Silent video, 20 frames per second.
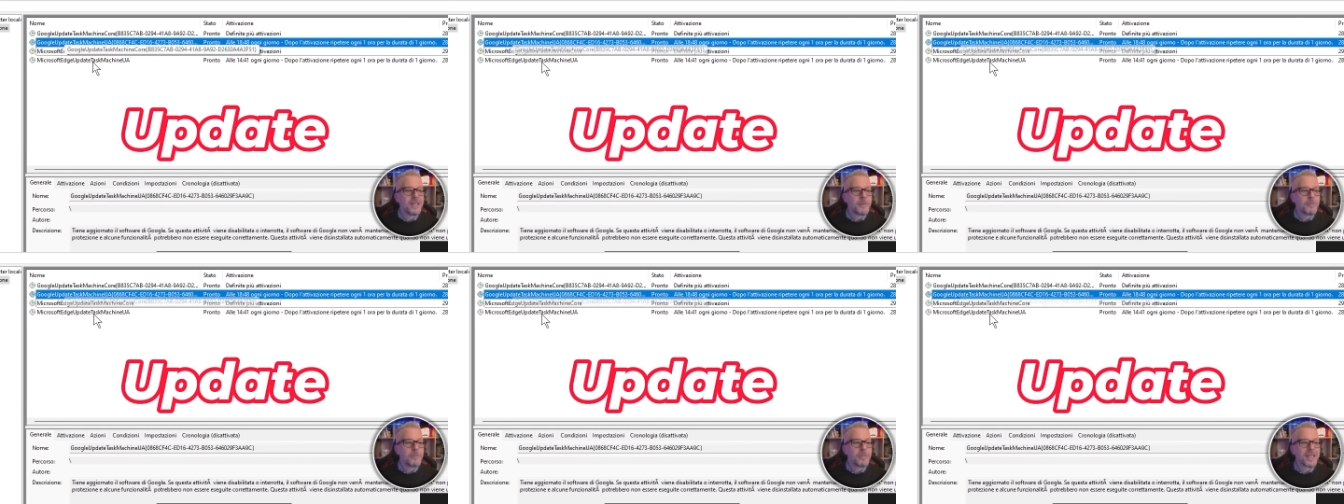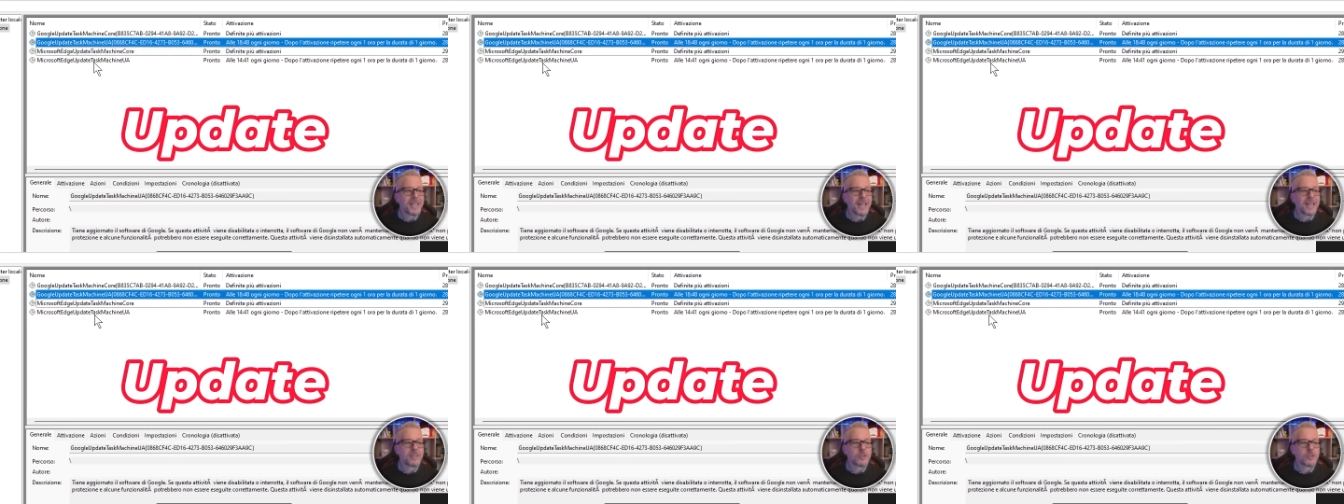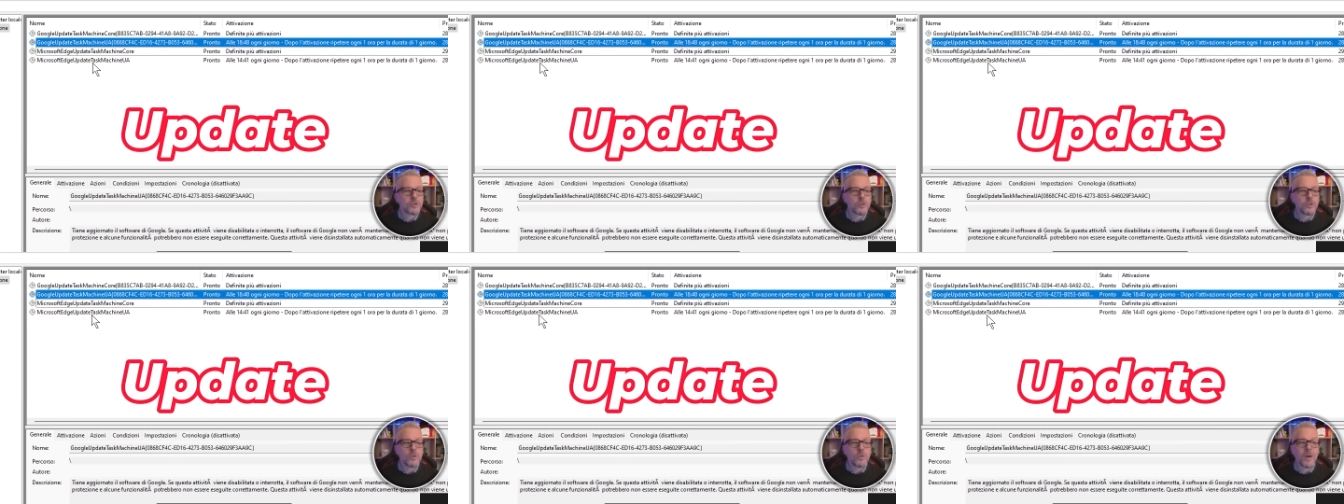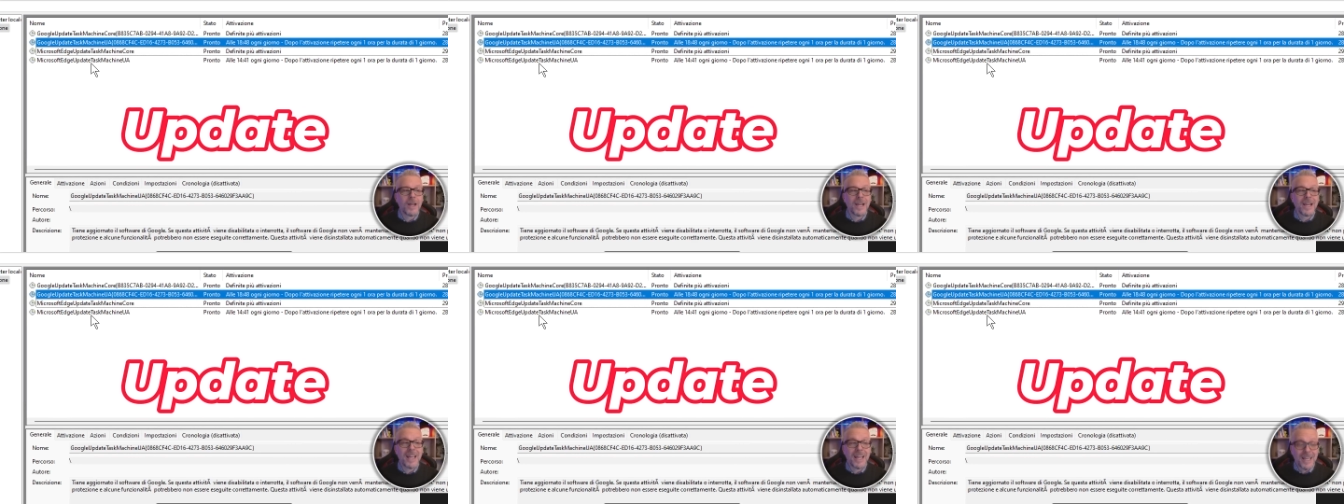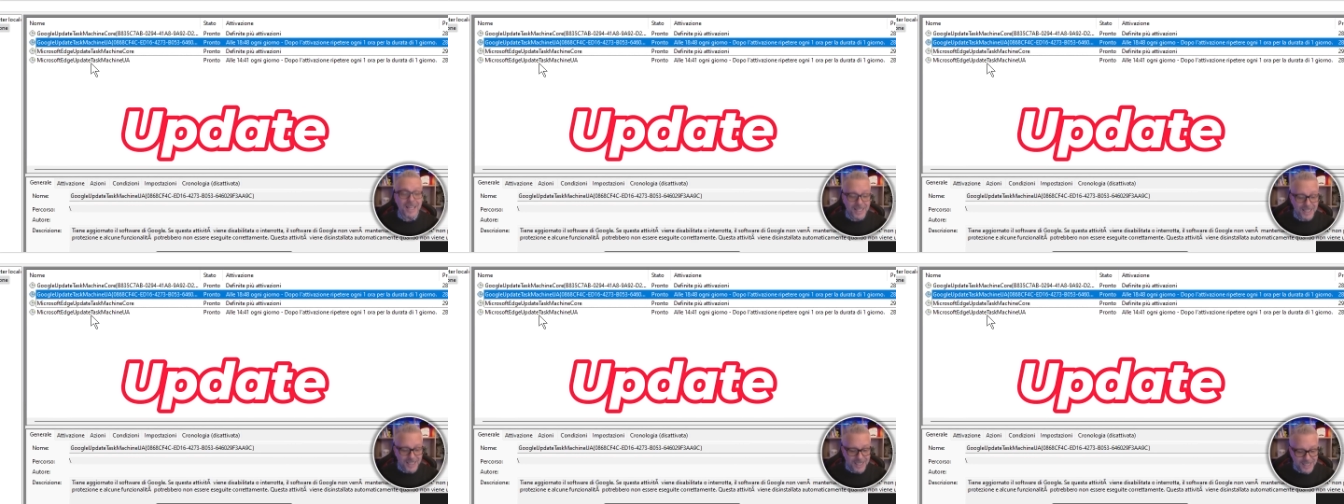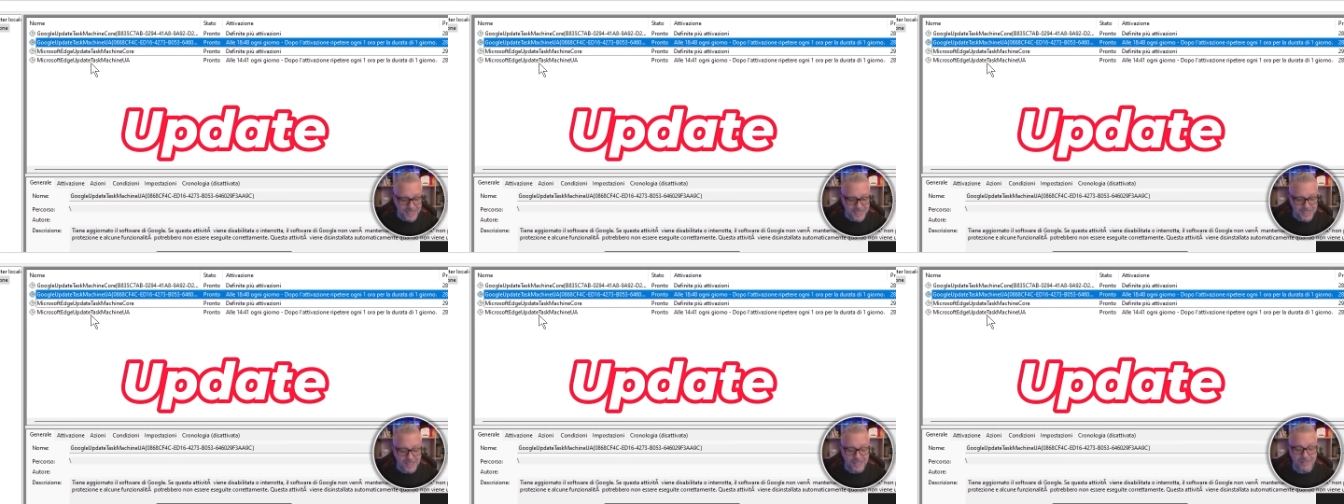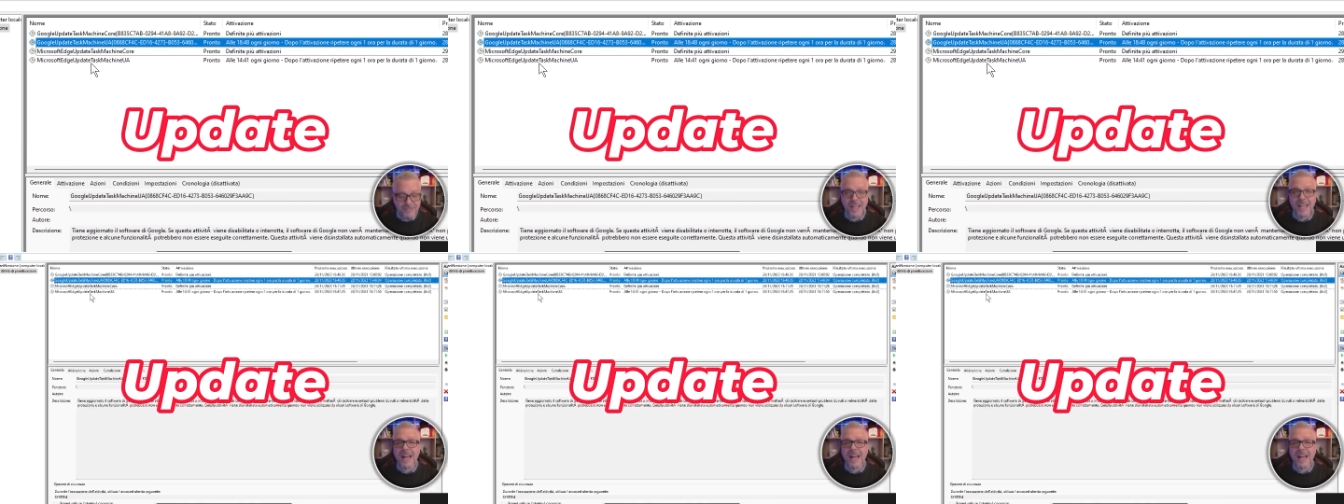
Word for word: perché sono quelle relative